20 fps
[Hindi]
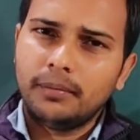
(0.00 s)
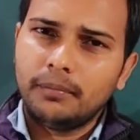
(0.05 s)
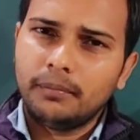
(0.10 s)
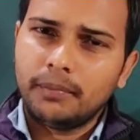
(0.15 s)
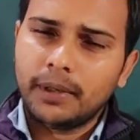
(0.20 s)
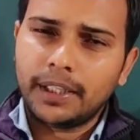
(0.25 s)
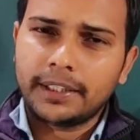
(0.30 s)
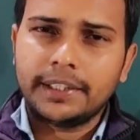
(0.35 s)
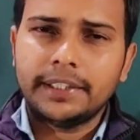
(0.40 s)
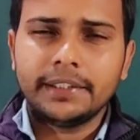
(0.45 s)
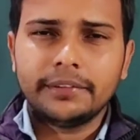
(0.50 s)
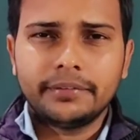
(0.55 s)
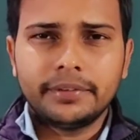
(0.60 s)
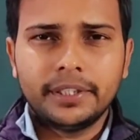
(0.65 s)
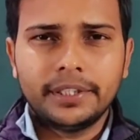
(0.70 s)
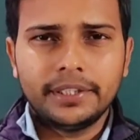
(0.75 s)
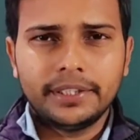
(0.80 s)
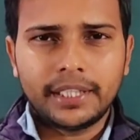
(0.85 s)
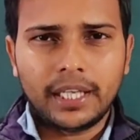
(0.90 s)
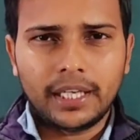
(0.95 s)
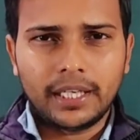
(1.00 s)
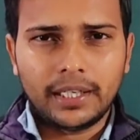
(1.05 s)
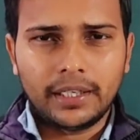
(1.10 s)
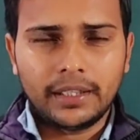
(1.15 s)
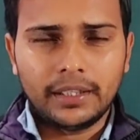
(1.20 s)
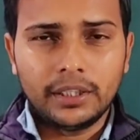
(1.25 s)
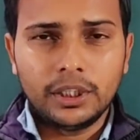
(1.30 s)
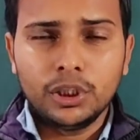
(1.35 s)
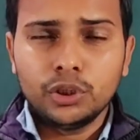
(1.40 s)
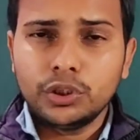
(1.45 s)
मैग्नेटिक फील्ड निकाला
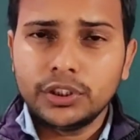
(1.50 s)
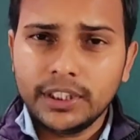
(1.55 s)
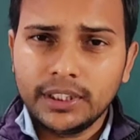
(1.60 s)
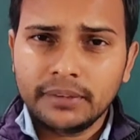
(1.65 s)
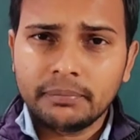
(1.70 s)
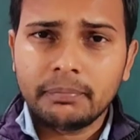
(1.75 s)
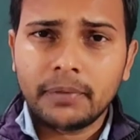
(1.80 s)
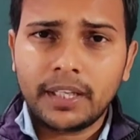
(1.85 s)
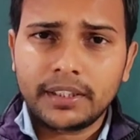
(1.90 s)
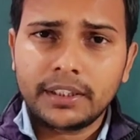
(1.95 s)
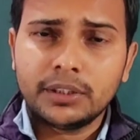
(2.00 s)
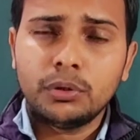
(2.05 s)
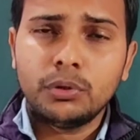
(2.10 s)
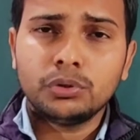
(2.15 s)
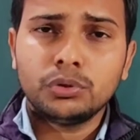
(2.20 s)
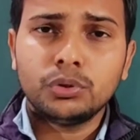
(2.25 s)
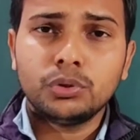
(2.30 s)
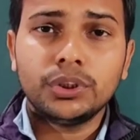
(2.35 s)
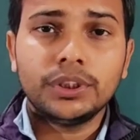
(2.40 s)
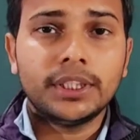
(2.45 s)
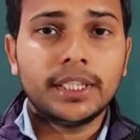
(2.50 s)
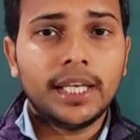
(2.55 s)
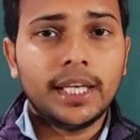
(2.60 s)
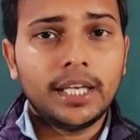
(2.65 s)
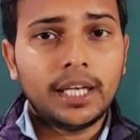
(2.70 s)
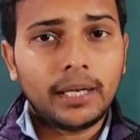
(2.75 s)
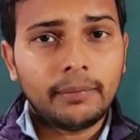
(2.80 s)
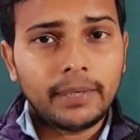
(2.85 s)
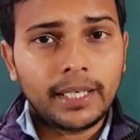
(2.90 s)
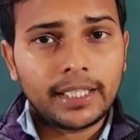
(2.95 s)
तो ये बातें हो चुकी है
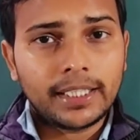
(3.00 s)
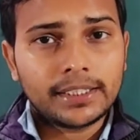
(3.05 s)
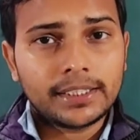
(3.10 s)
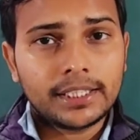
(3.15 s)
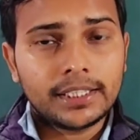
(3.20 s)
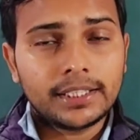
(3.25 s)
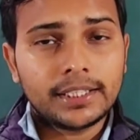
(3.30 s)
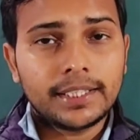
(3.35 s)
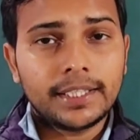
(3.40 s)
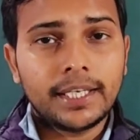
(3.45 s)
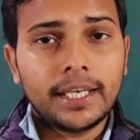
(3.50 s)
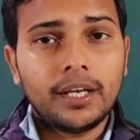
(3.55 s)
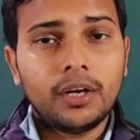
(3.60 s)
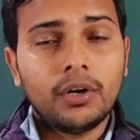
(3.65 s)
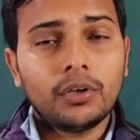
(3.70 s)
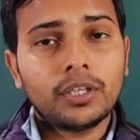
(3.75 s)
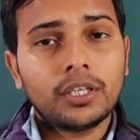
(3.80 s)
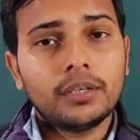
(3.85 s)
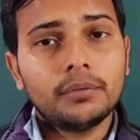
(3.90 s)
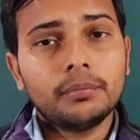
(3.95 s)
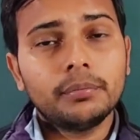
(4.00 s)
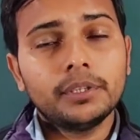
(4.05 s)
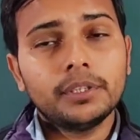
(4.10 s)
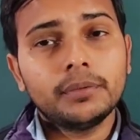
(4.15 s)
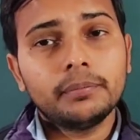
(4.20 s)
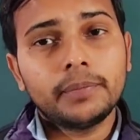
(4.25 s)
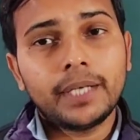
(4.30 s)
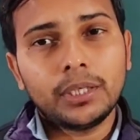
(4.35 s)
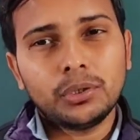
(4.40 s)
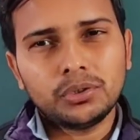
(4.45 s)
अब आगे चलते हैं और अब
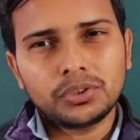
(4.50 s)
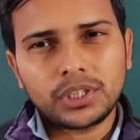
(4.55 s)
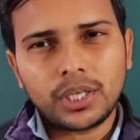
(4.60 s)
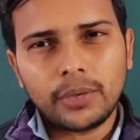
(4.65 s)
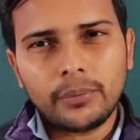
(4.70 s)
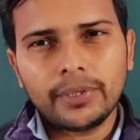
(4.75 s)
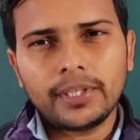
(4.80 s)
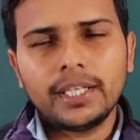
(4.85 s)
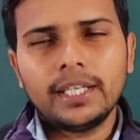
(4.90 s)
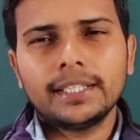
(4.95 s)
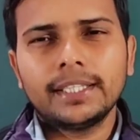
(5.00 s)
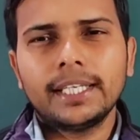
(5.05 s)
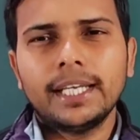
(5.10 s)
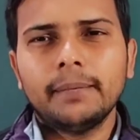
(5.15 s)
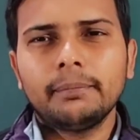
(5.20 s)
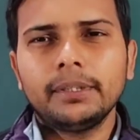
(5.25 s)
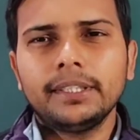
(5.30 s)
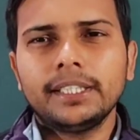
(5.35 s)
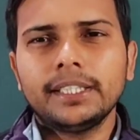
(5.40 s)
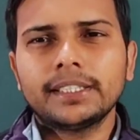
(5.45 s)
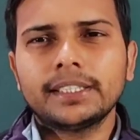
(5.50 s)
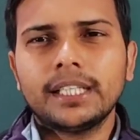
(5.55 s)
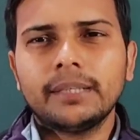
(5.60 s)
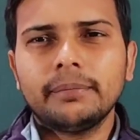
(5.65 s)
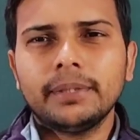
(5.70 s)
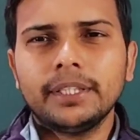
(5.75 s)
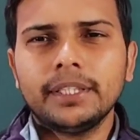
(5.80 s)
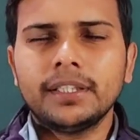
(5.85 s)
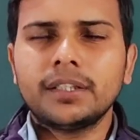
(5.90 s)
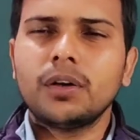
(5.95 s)
बायो शावटला के एप्लीकेशन
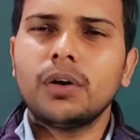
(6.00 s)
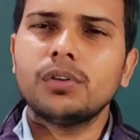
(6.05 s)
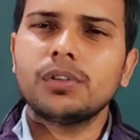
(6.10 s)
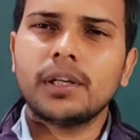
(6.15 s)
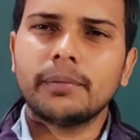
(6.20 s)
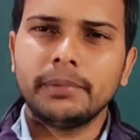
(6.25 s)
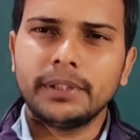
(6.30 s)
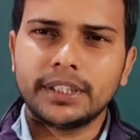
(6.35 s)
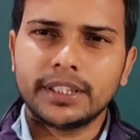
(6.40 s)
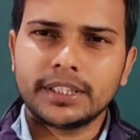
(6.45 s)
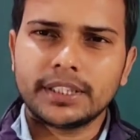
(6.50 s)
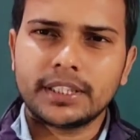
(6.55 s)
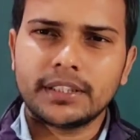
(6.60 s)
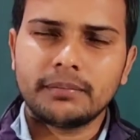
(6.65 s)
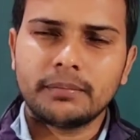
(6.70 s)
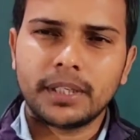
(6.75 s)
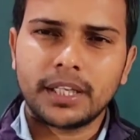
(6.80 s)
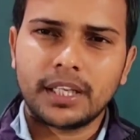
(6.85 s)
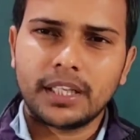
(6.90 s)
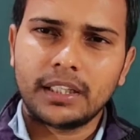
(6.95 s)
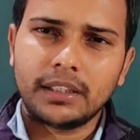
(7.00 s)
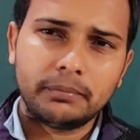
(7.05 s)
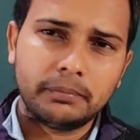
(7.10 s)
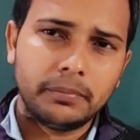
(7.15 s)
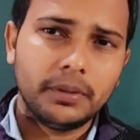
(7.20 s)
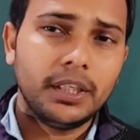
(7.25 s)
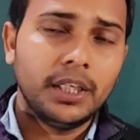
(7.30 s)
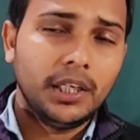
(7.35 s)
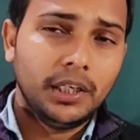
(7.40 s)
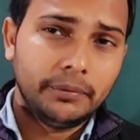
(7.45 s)
में एक और एप्लीकेशन बड़ा
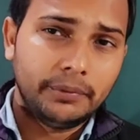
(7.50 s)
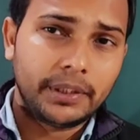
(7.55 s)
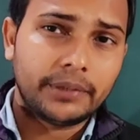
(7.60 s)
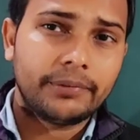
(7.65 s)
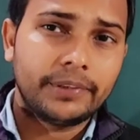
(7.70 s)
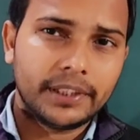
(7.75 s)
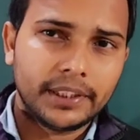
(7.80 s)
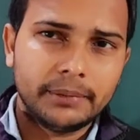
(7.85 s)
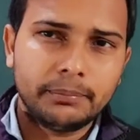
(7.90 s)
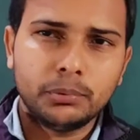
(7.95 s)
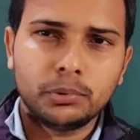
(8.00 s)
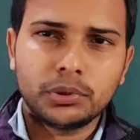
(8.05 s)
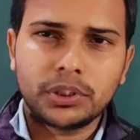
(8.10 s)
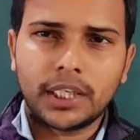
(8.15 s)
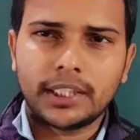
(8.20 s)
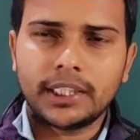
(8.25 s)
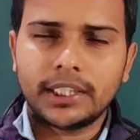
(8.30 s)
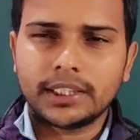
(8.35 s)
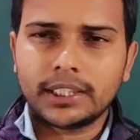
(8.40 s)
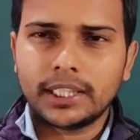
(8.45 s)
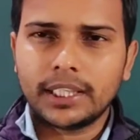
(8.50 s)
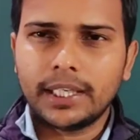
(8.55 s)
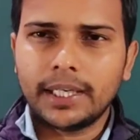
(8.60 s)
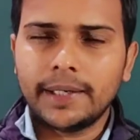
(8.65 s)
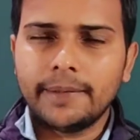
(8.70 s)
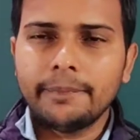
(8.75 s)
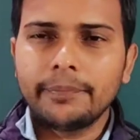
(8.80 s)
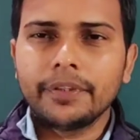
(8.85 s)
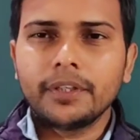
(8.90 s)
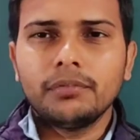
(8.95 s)
फ्रिक्वेंटली पूछा जाता
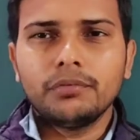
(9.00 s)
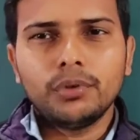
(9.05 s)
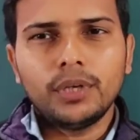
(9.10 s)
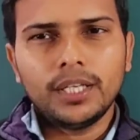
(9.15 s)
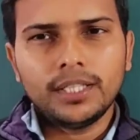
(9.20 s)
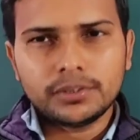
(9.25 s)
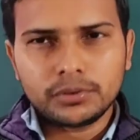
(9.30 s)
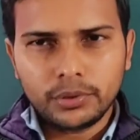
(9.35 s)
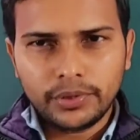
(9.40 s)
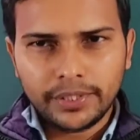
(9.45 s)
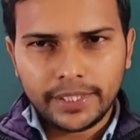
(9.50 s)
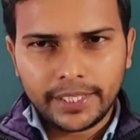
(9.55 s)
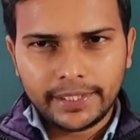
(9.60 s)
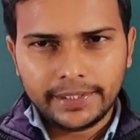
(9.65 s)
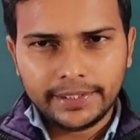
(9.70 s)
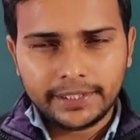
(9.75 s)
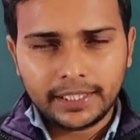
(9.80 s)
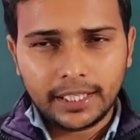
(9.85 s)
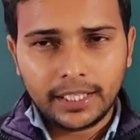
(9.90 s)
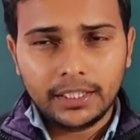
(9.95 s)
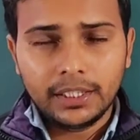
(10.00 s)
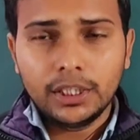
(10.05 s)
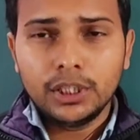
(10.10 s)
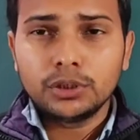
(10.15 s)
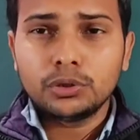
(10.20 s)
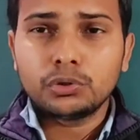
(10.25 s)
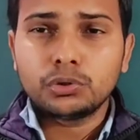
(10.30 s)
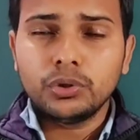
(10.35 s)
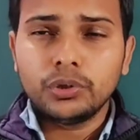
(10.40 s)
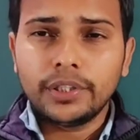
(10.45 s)
है वो है सोलेनाइड का
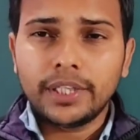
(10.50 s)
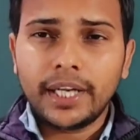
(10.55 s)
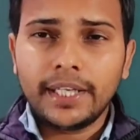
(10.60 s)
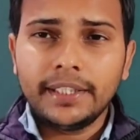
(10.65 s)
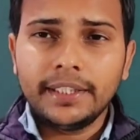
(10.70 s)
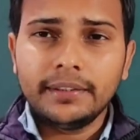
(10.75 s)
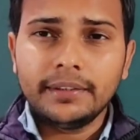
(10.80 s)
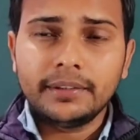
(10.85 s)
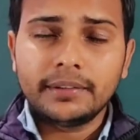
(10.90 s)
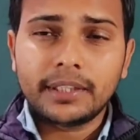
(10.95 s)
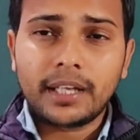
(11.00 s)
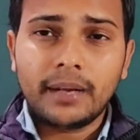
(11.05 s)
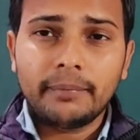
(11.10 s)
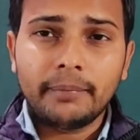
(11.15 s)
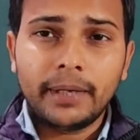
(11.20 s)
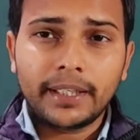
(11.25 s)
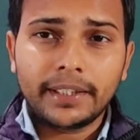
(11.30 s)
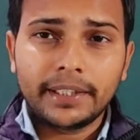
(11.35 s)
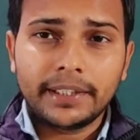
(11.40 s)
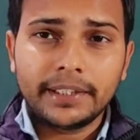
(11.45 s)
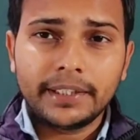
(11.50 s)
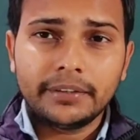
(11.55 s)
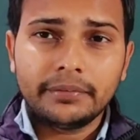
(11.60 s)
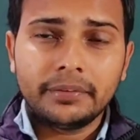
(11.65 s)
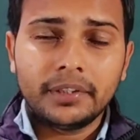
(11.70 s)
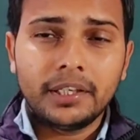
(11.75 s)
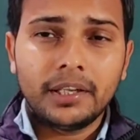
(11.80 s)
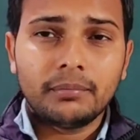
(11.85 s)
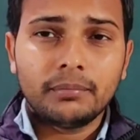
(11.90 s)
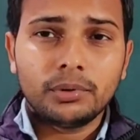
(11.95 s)
तो सोलेनाइड का मैग्नेटिक
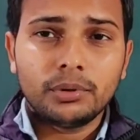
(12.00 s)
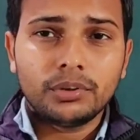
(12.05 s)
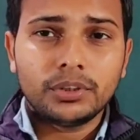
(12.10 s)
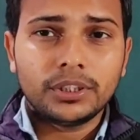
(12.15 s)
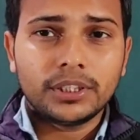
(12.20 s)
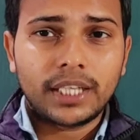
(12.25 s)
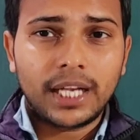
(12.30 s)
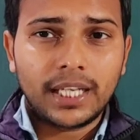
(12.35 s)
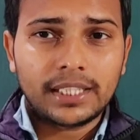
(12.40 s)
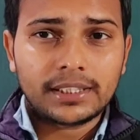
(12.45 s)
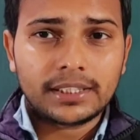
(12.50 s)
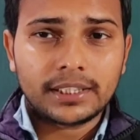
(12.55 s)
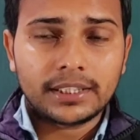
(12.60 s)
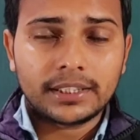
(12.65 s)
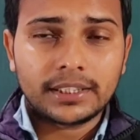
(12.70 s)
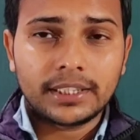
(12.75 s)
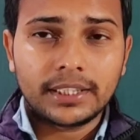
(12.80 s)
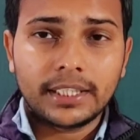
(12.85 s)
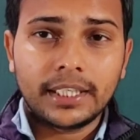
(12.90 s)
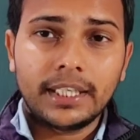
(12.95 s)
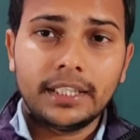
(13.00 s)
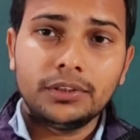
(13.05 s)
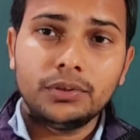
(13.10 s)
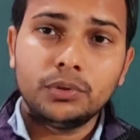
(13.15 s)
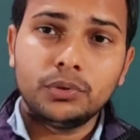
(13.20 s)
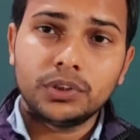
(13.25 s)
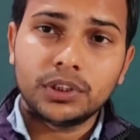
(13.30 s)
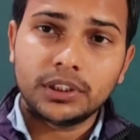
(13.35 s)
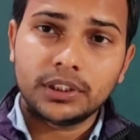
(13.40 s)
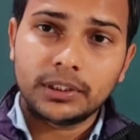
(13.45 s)
फील्ड हम लोग निकाल सकते हैं
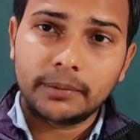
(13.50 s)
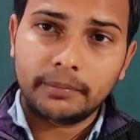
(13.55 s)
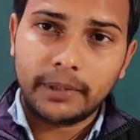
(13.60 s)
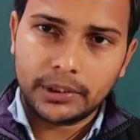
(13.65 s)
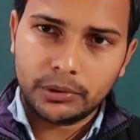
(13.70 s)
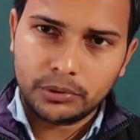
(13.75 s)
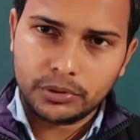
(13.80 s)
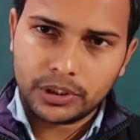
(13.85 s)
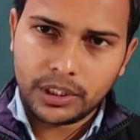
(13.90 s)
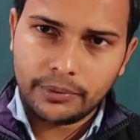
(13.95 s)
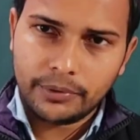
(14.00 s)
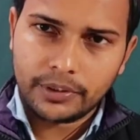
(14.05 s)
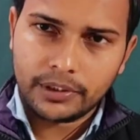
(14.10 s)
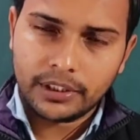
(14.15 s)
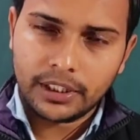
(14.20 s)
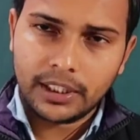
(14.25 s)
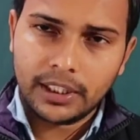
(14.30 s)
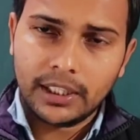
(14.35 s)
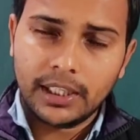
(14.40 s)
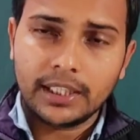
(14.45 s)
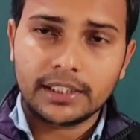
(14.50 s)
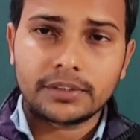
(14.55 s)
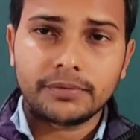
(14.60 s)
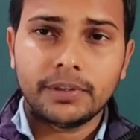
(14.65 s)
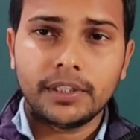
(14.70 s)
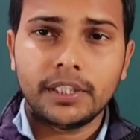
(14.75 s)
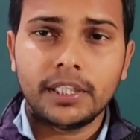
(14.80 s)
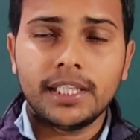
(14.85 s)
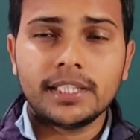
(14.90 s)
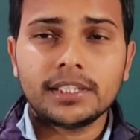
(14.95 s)
यूजिंग द बायो शावटला एज
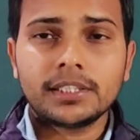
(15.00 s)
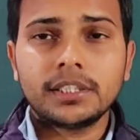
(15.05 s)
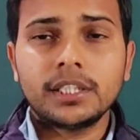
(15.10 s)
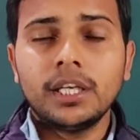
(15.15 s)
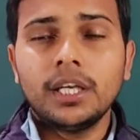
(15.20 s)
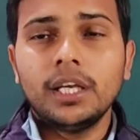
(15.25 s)
वेल एज